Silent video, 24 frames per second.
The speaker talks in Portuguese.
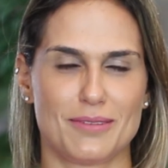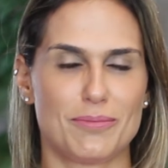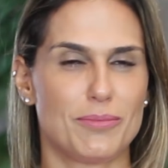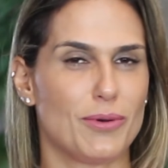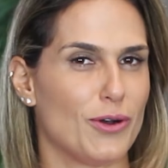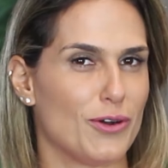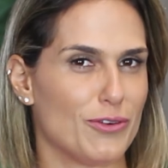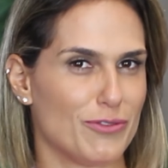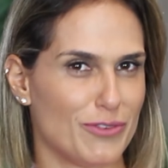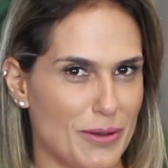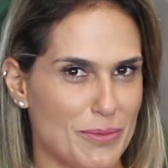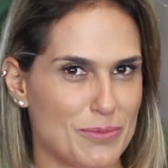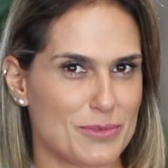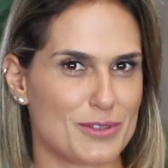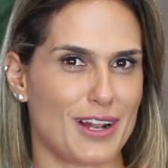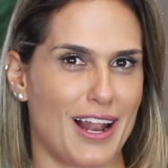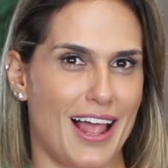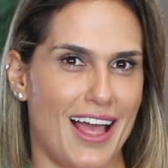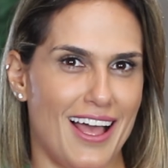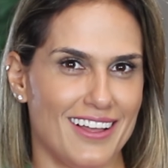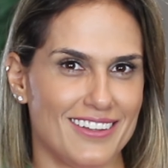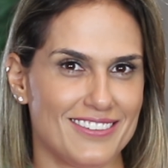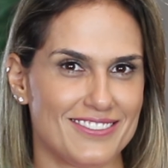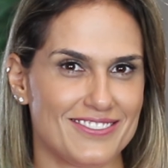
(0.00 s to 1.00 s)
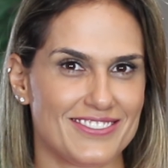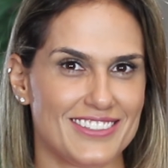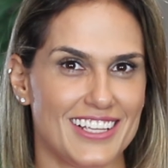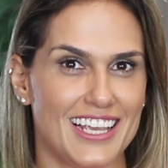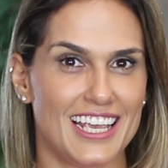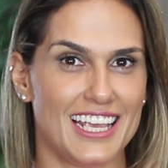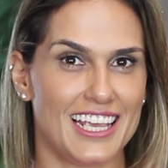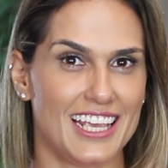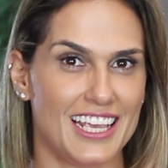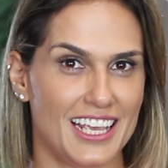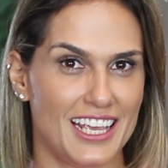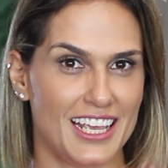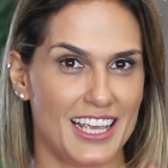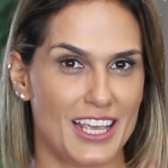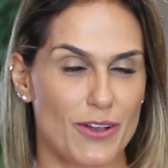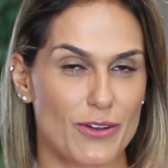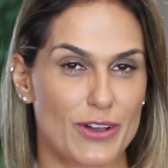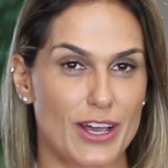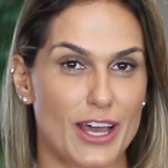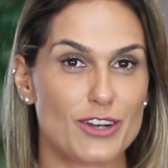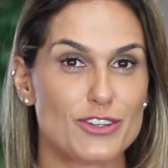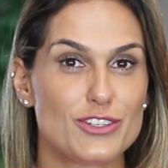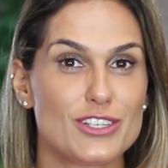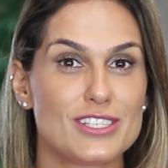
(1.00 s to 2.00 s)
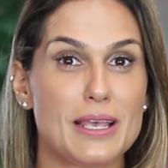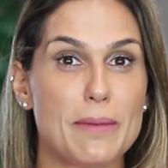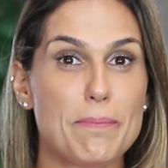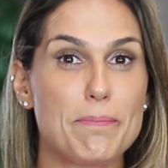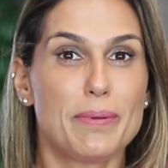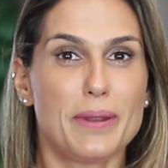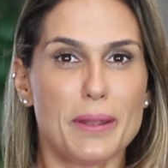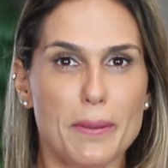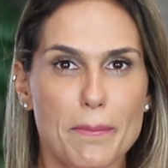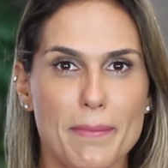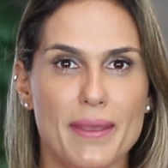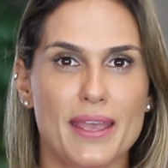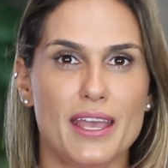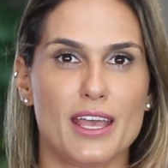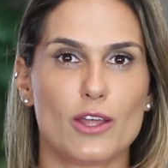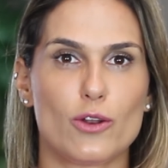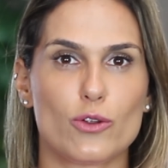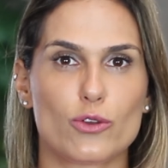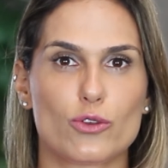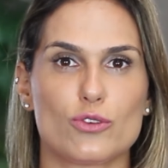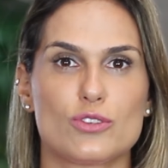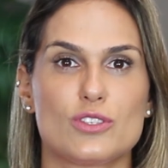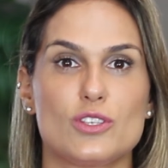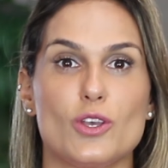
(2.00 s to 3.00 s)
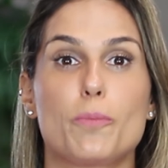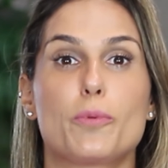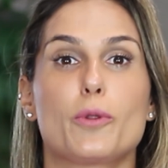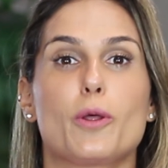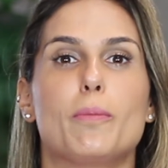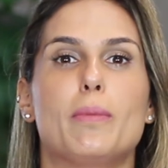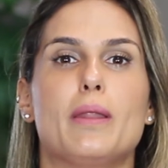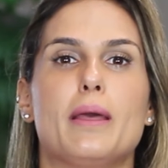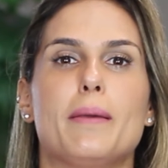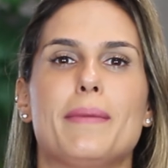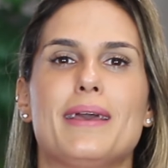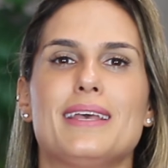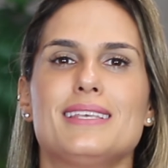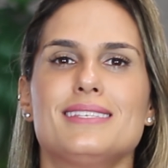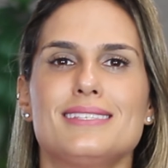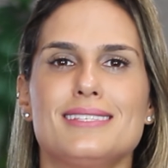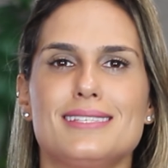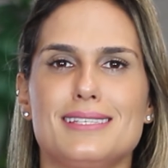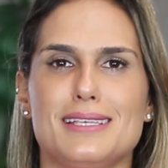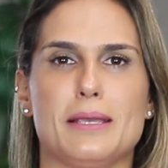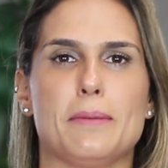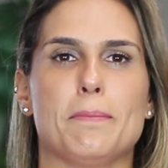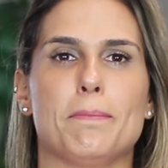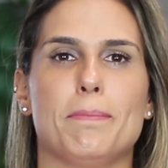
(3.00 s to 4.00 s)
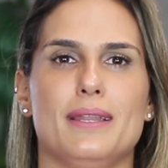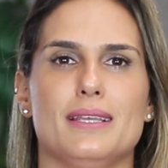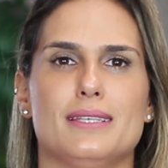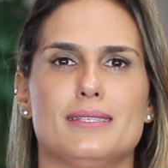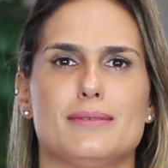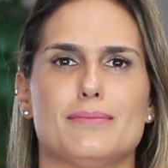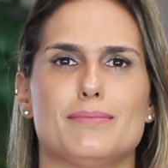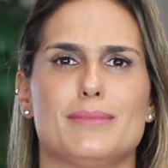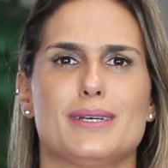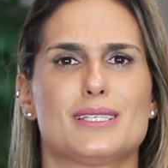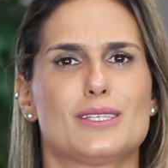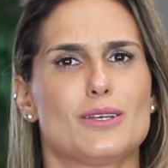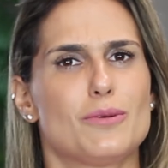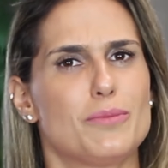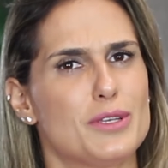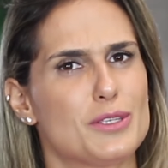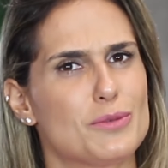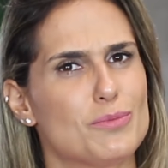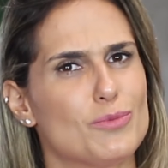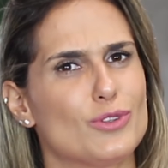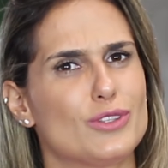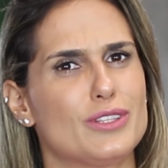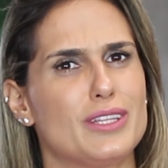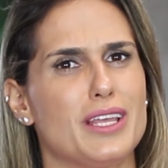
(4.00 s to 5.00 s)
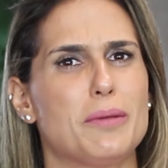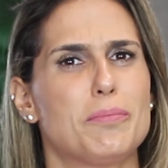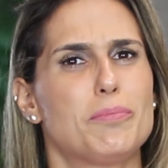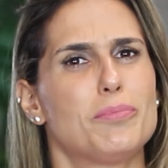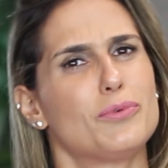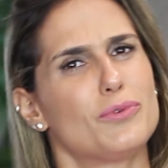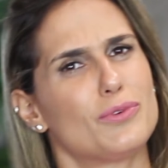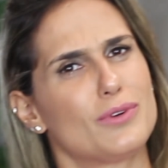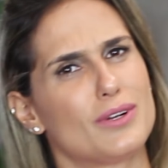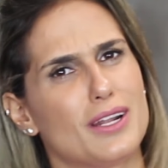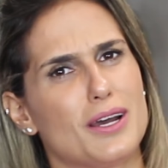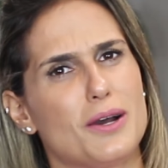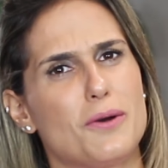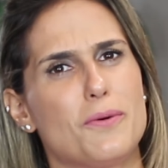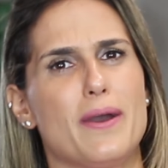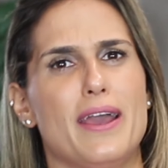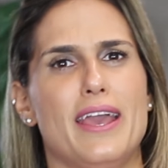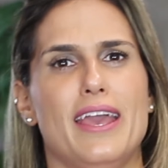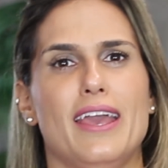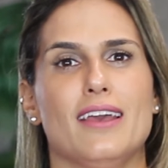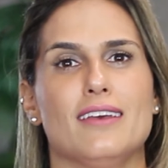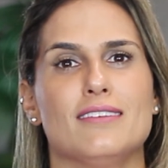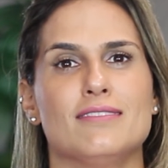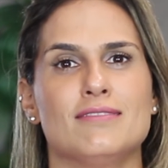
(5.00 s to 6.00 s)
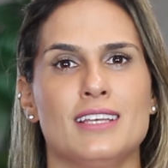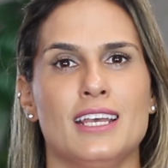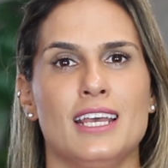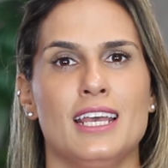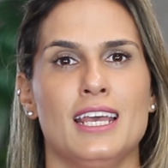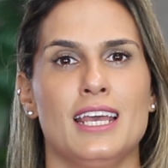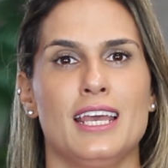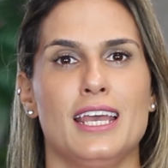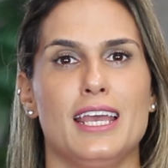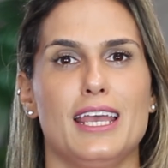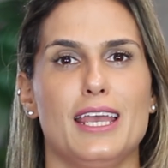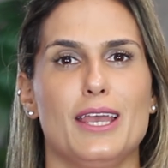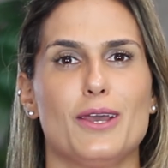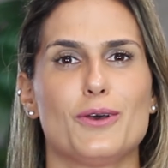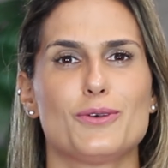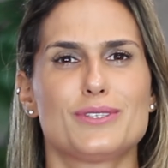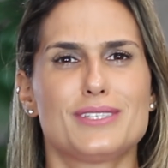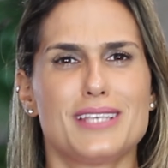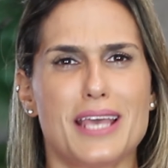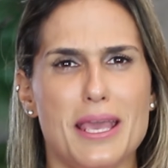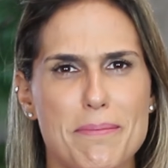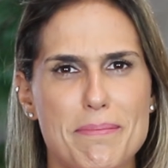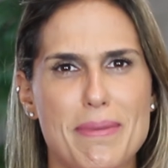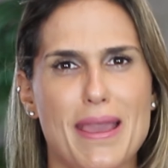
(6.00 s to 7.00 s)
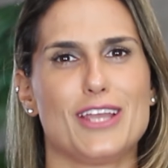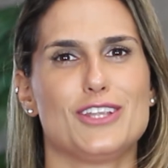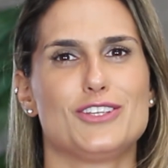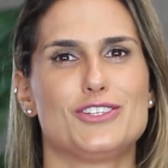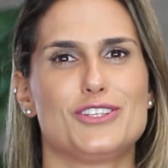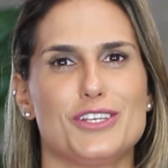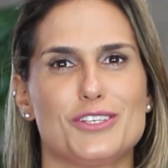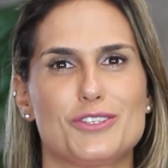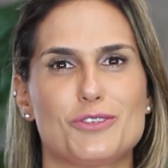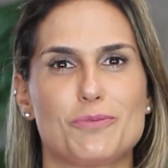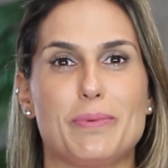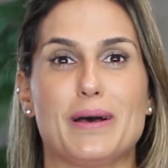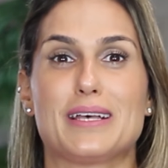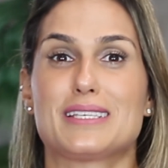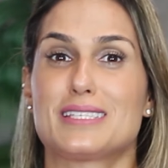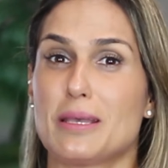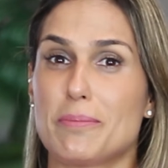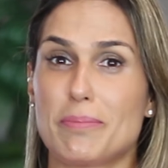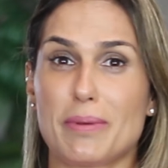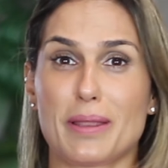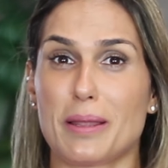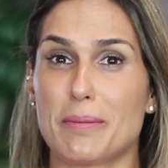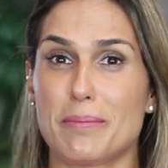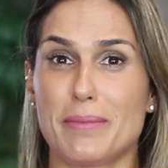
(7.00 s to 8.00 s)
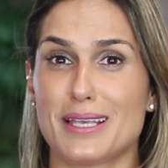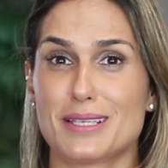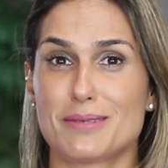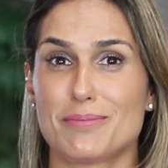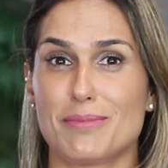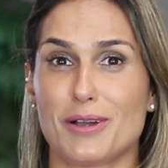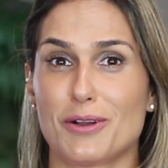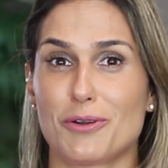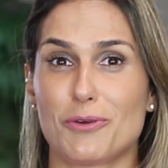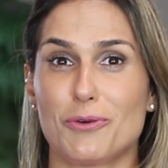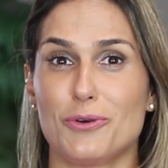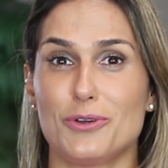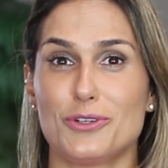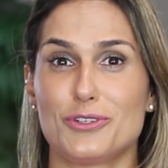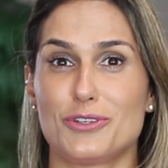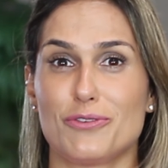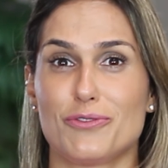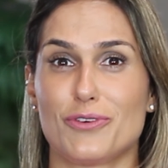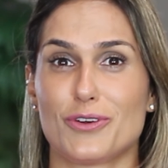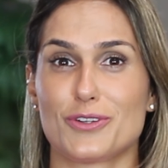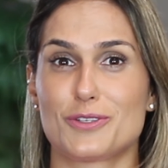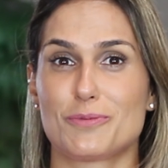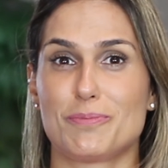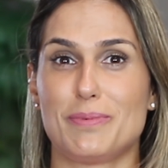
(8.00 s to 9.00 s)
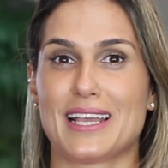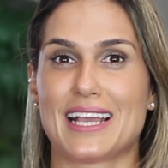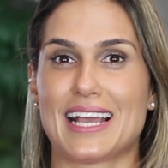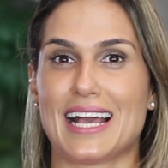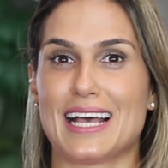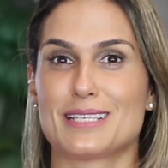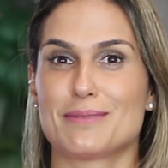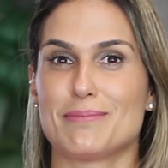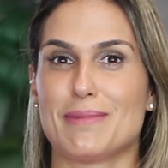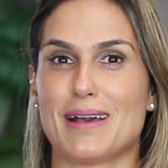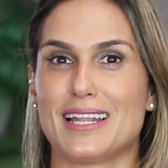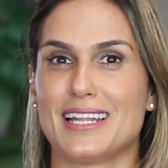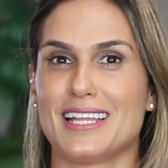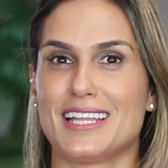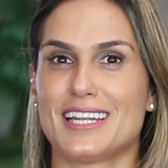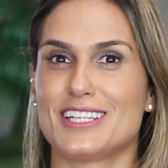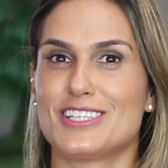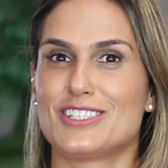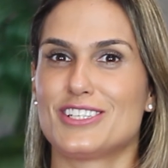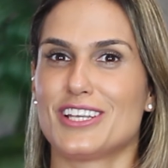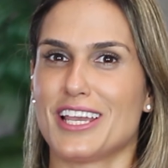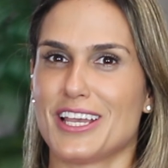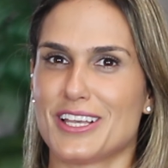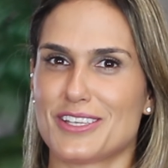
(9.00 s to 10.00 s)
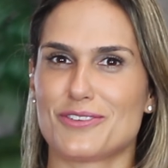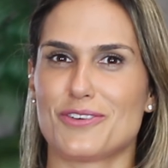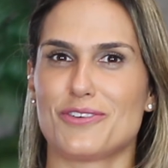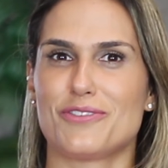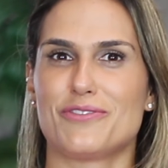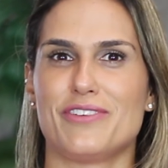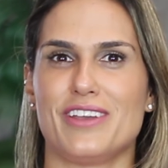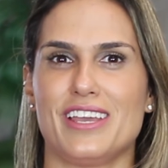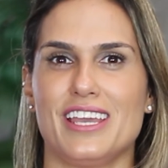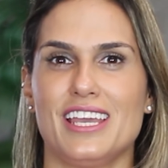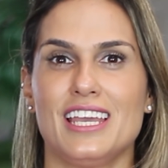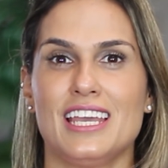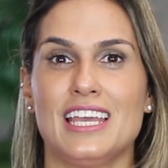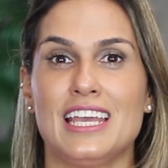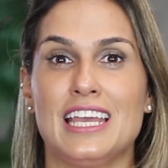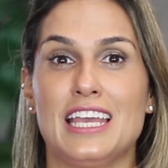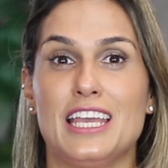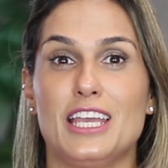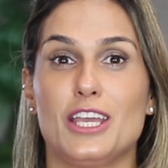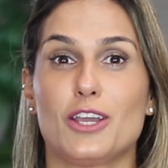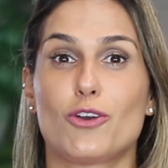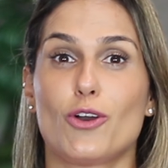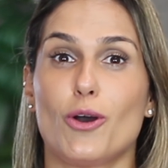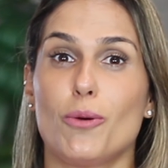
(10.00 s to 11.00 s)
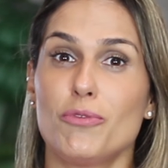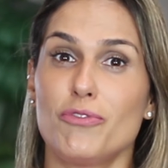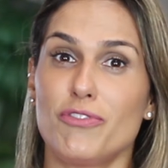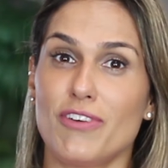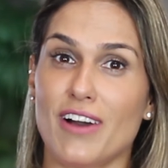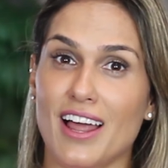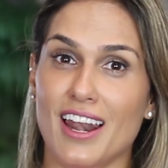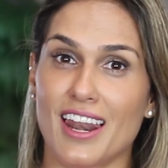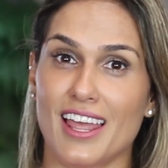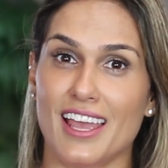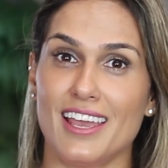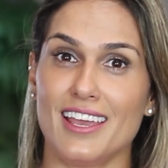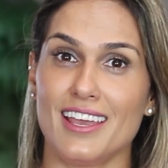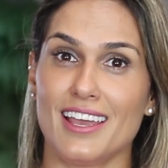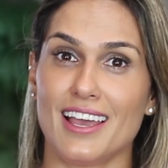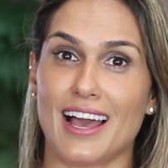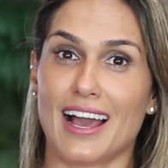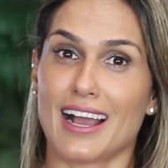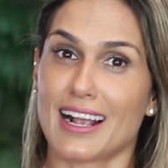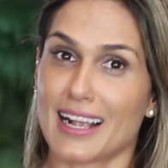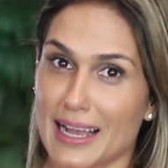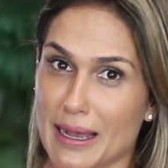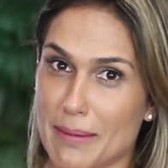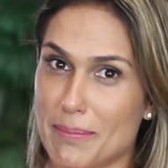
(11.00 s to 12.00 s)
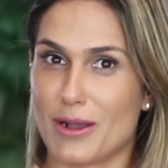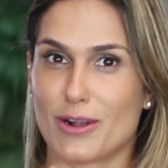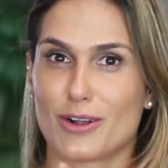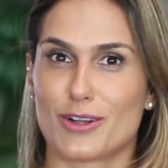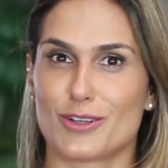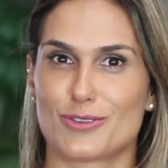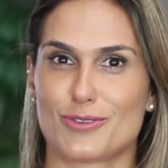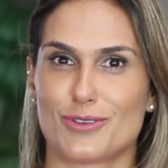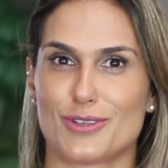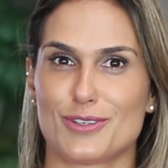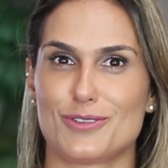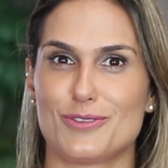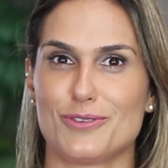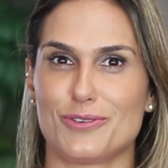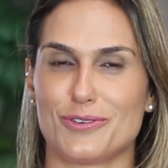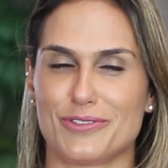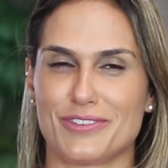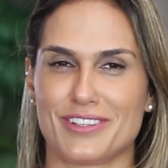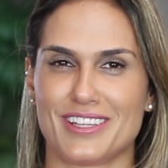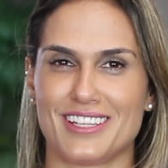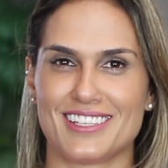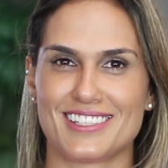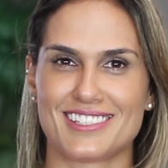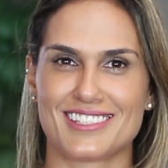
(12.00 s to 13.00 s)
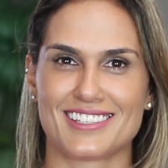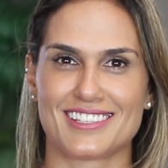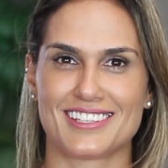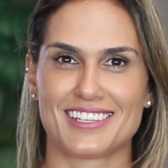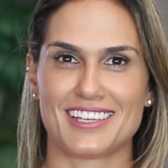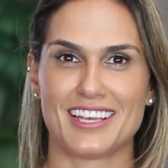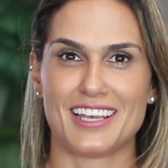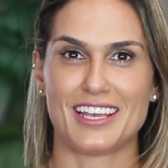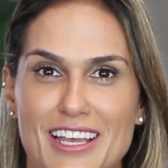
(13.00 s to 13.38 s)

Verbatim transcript: Bom, vamos lá. Eu quero dizer primeiro que o seu problema é simples, mas ao mesmo tempo não é. Eu sei bem disso, passei pela mesma angústia e vou te explicar as maneiras de resolver e, como falei, acabar com as suas dúvidas.